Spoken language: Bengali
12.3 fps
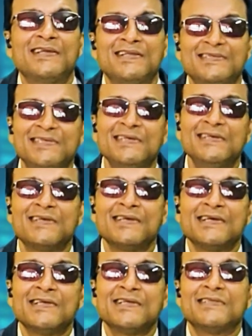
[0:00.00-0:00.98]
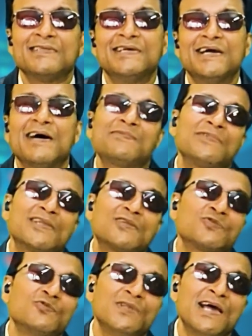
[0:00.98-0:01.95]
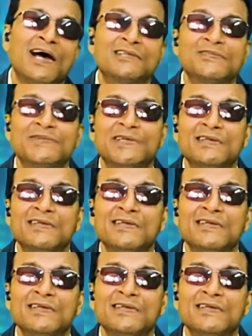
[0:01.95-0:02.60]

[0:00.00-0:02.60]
এনেছি যে আপনারা শুনলে হাসবেন